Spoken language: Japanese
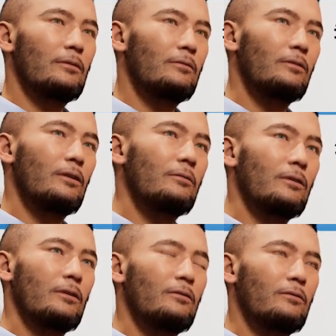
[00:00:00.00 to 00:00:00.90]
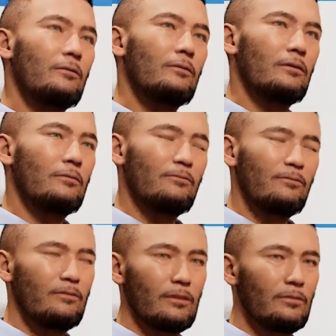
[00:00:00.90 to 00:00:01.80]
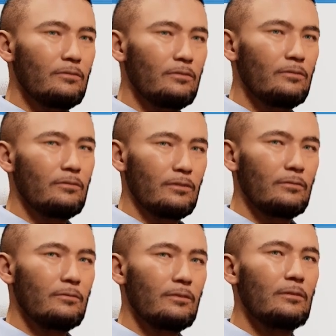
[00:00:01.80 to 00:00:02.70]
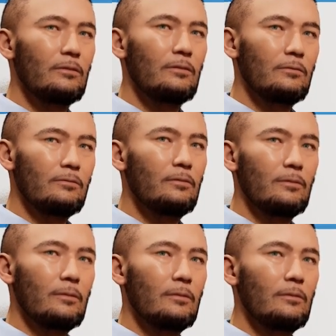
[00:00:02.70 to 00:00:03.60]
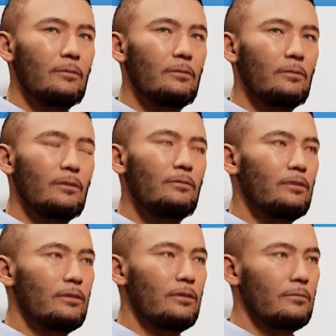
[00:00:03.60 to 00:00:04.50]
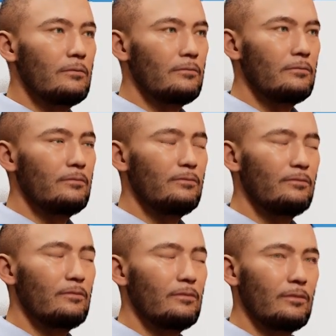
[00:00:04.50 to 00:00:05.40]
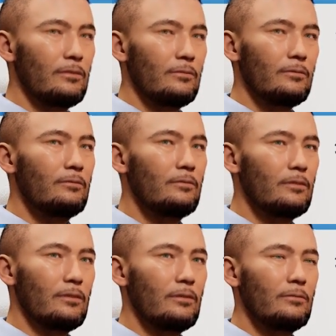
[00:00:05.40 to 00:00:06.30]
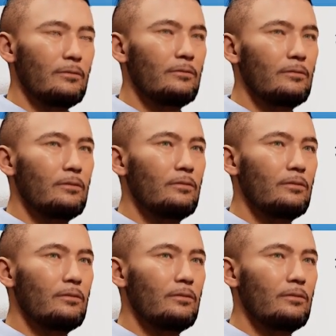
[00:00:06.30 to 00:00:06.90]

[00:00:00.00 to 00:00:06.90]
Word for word: あとは、えー、Teams だと、Teams からあの エヌディーアイ の出力ができますので、まあ、それを